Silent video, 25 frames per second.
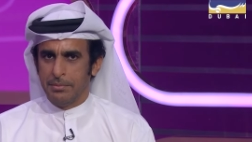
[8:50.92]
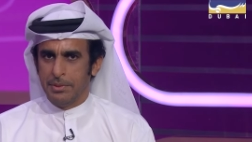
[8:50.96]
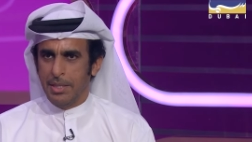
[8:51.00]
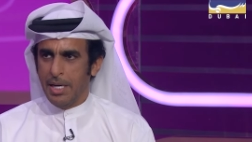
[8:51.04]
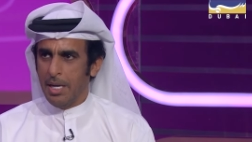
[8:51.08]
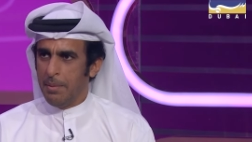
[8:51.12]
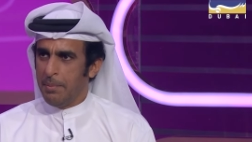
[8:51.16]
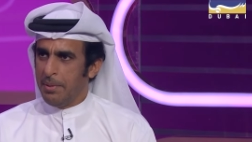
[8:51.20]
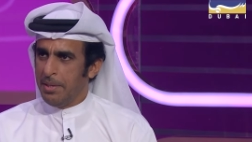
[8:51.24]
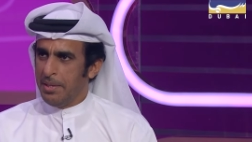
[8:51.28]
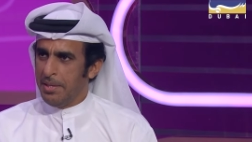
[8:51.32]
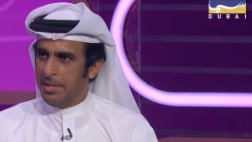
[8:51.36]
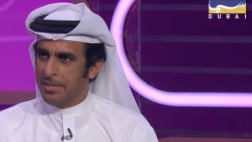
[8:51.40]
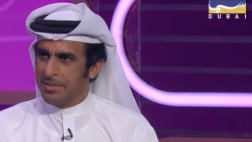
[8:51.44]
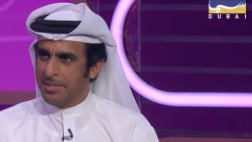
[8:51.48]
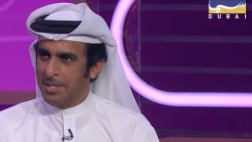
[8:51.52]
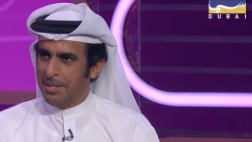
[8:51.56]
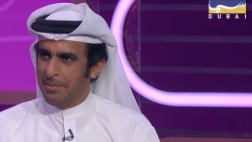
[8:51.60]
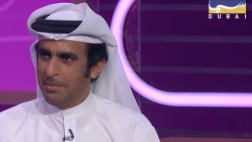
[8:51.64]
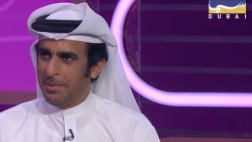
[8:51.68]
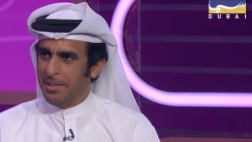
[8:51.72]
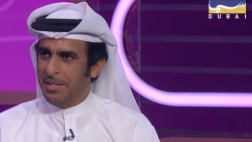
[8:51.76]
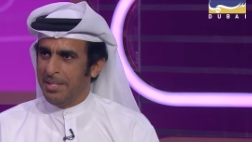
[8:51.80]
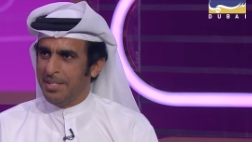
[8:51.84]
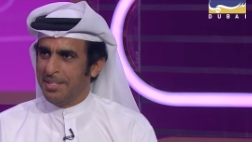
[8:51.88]
سلام عليك
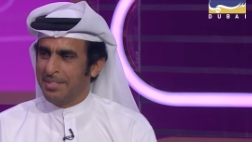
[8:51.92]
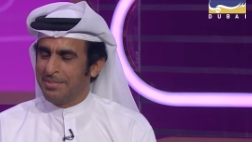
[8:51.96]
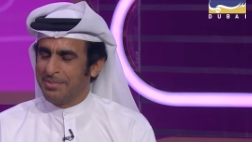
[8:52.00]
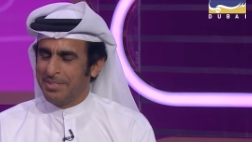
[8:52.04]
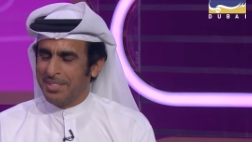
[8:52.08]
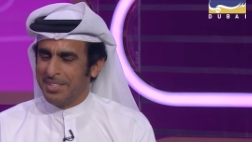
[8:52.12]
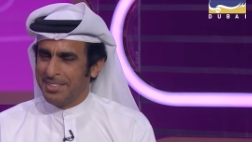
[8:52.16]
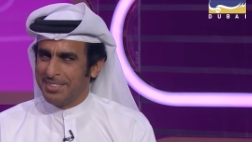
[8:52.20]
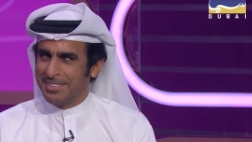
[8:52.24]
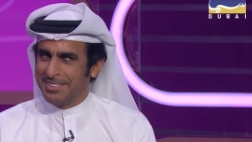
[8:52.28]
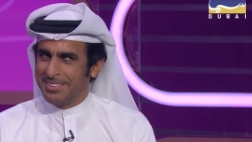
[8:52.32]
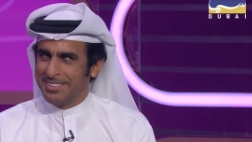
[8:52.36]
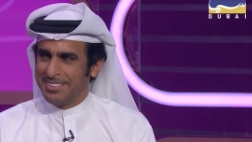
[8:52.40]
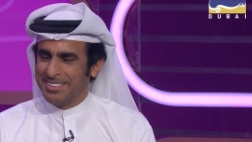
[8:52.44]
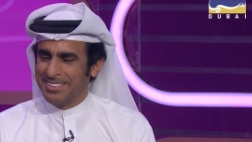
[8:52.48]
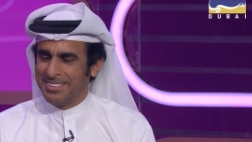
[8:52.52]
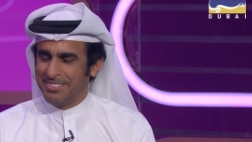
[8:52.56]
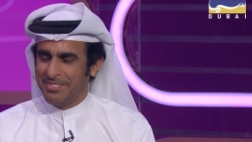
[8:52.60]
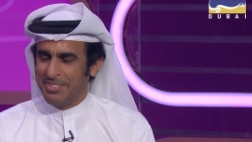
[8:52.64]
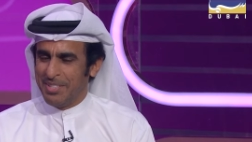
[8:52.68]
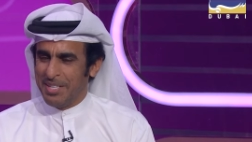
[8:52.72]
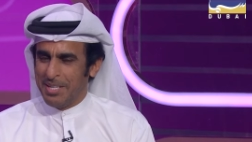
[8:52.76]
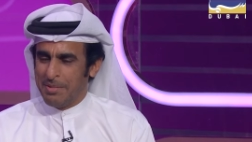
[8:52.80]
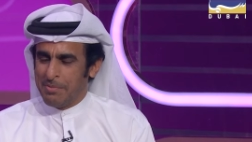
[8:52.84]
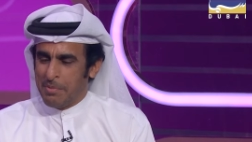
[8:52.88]
سلام عليك ف...
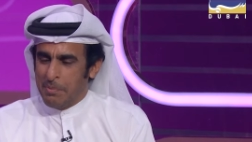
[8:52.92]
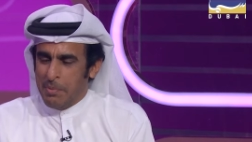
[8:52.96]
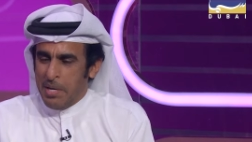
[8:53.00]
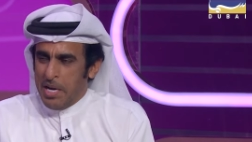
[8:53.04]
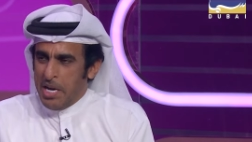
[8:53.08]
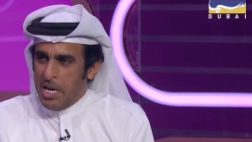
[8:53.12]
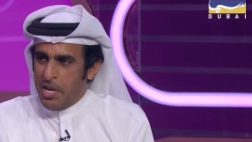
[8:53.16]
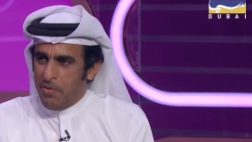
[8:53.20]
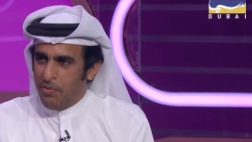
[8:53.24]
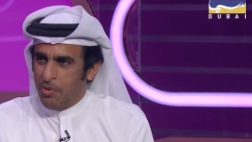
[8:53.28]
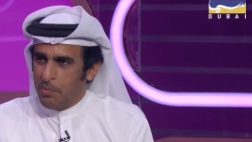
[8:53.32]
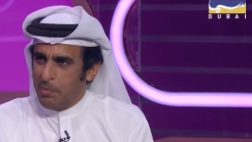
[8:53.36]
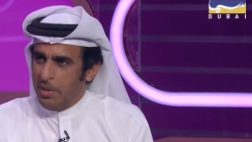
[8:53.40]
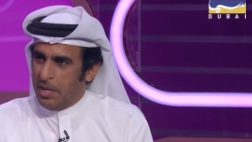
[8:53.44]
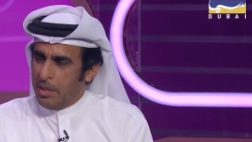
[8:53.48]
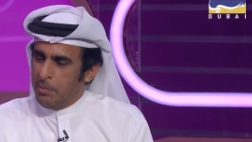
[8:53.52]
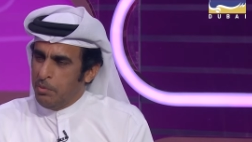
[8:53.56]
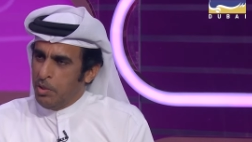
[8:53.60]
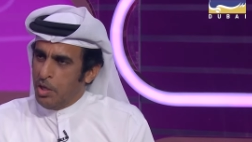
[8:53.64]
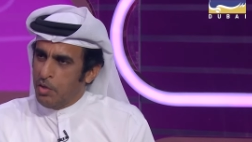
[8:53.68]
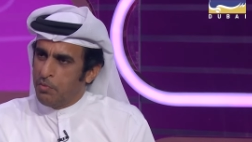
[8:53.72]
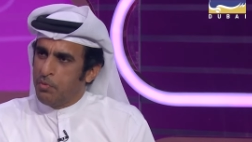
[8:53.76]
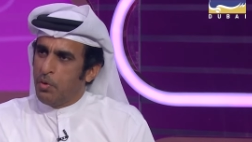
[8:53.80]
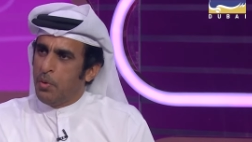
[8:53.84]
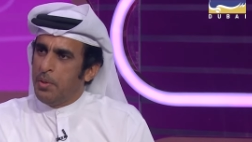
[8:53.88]
فما اعرفهم لكن
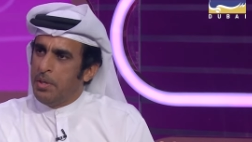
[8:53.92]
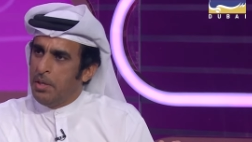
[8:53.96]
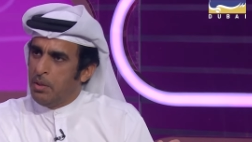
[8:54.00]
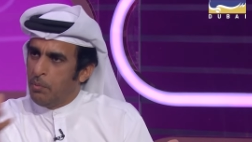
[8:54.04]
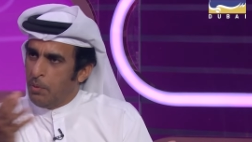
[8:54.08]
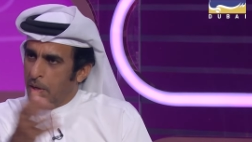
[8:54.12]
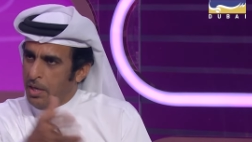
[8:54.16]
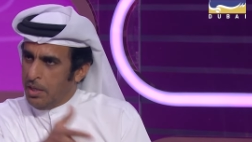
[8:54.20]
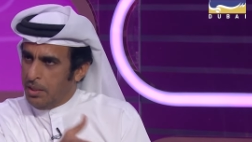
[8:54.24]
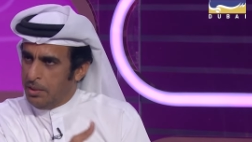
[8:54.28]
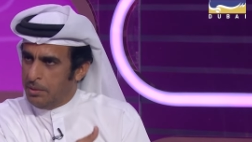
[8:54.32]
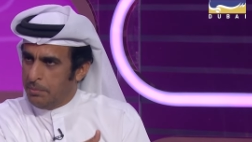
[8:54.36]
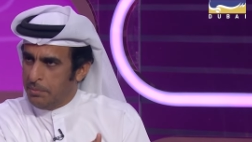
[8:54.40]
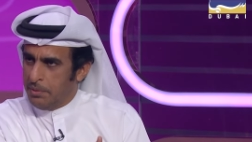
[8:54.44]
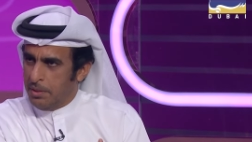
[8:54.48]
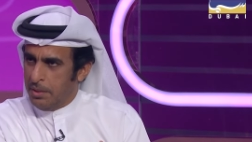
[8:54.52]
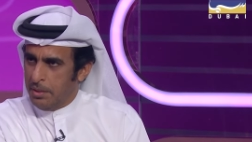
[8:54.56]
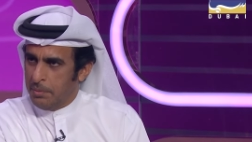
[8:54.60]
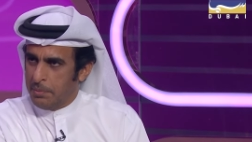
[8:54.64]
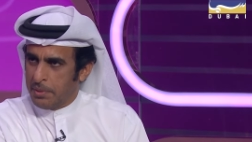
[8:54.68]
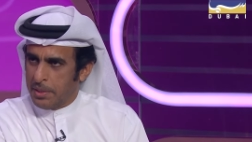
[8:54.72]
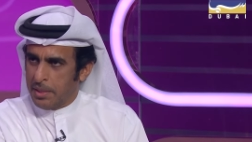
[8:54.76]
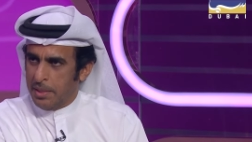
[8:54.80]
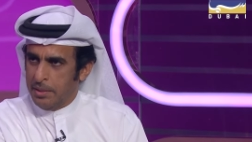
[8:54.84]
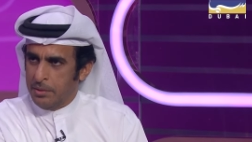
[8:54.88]
عرفوا ان واحد من
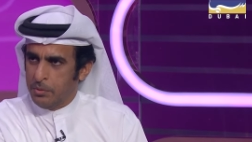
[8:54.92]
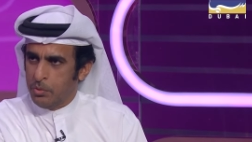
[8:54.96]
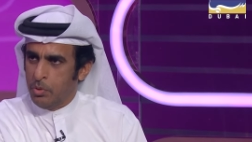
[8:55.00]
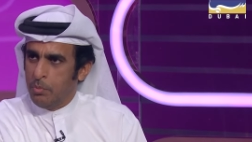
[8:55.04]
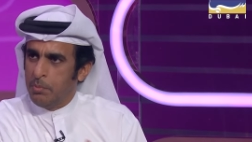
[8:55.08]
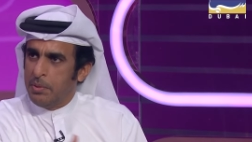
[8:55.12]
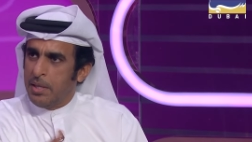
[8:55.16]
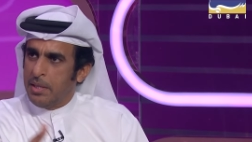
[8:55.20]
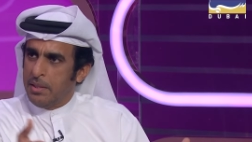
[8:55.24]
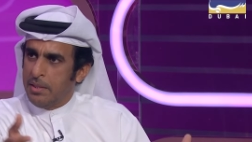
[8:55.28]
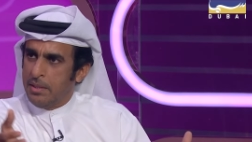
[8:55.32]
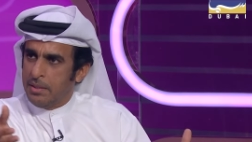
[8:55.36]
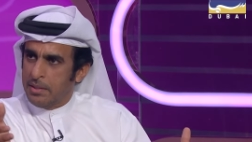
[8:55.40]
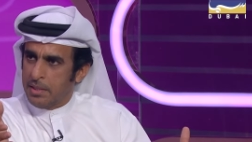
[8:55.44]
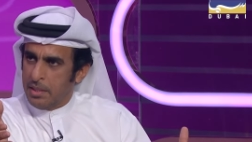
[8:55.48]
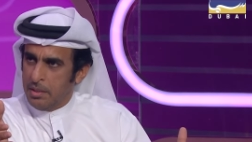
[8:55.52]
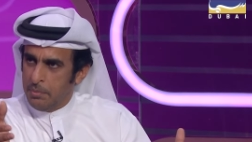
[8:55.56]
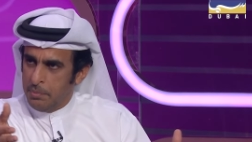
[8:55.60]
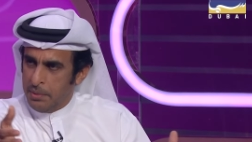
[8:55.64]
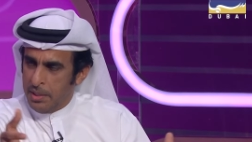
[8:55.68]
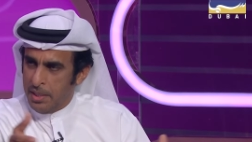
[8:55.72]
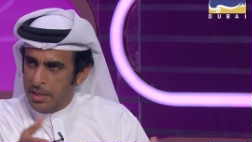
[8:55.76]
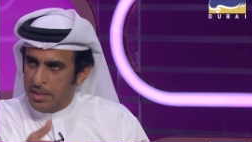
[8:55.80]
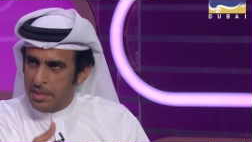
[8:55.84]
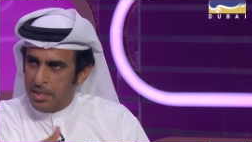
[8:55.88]
الامارات وهم جايين كانوا
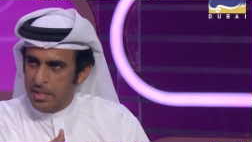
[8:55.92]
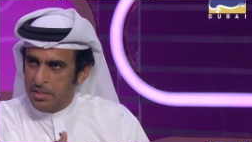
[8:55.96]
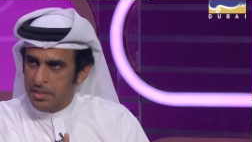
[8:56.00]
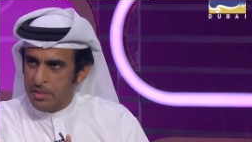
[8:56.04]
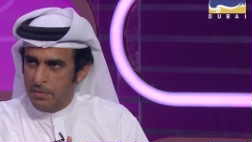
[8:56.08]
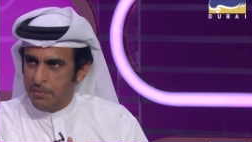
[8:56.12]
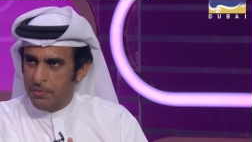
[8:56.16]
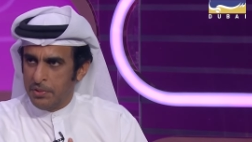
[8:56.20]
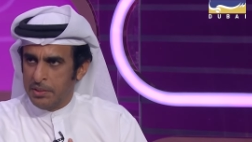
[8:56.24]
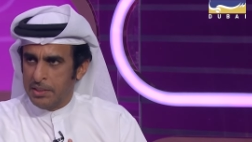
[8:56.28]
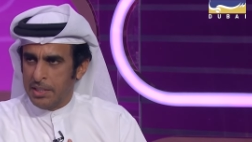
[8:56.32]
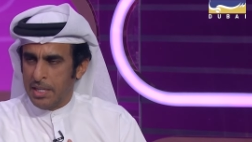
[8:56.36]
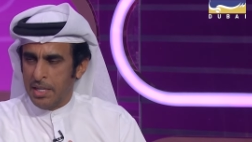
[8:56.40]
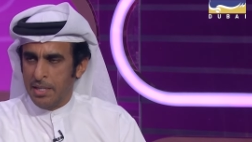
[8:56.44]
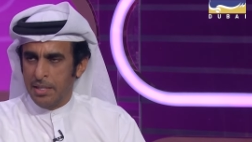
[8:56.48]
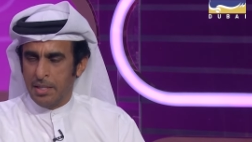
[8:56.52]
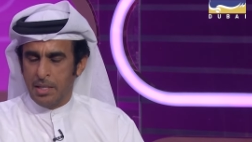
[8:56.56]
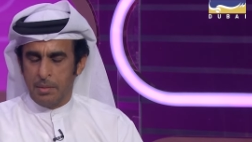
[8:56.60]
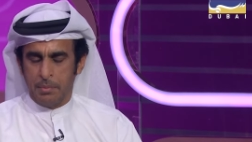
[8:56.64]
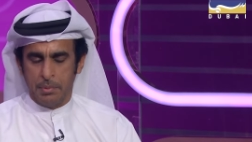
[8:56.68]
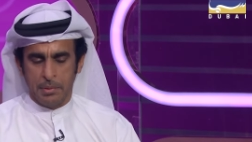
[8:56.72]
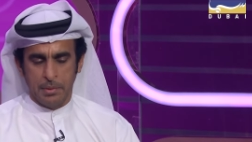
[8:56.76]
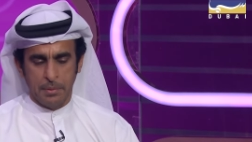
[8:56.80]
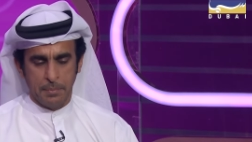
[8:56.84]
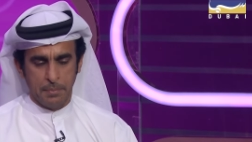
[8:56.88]
معي اظن في الطياره
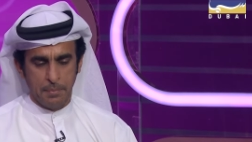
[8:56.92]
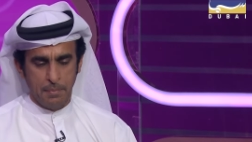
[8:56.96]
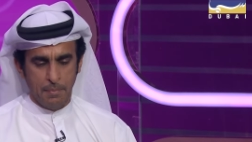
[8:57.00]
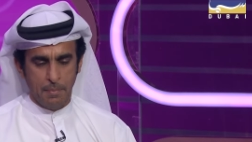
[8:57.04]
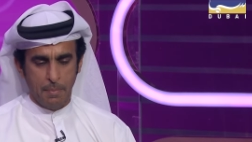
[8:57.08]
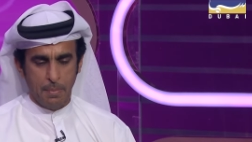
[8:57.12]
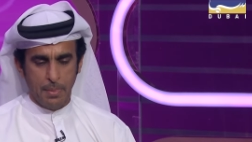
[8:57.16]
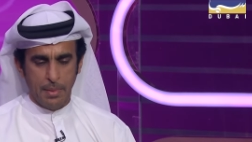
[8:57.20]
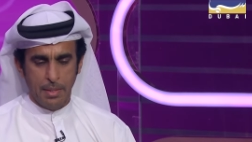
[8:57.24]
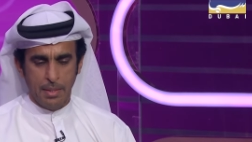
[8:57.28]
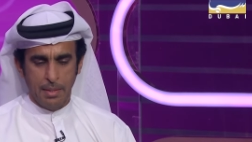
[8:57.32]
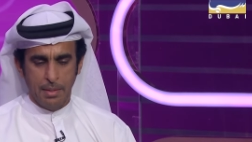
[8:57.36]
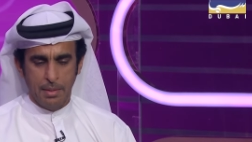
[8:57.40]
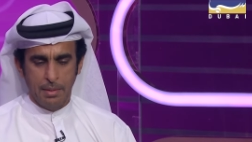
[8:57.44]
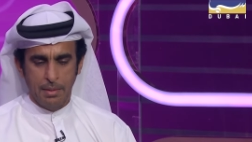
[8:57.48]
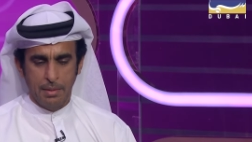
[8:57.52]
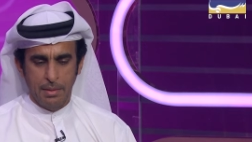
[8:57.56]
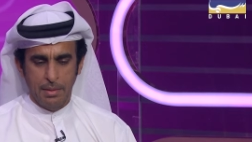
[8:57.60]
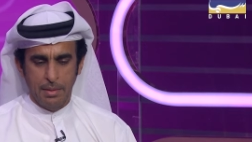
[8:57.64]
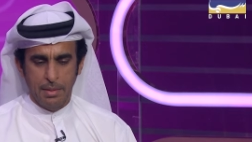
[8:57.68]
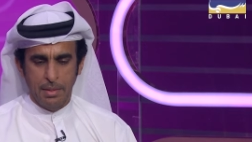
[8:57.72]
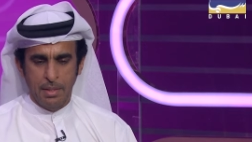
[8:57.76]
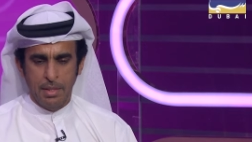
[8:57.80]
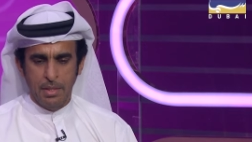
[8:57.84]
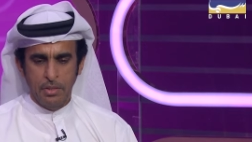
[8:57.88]
اللي قبلي
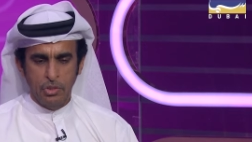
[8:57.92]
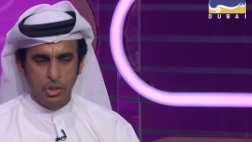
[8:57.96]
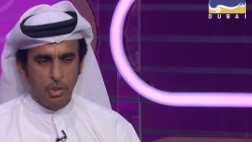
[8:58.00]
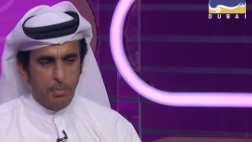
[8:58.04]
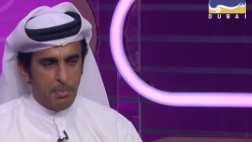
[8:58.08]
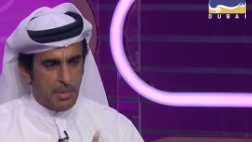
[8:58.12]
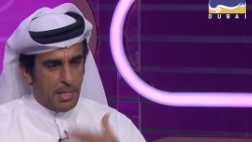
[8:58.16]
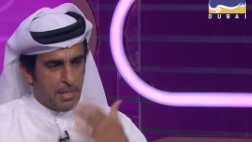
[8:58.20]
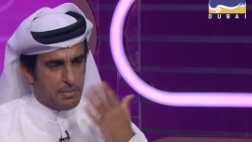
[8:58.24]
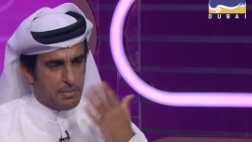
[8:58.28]
شم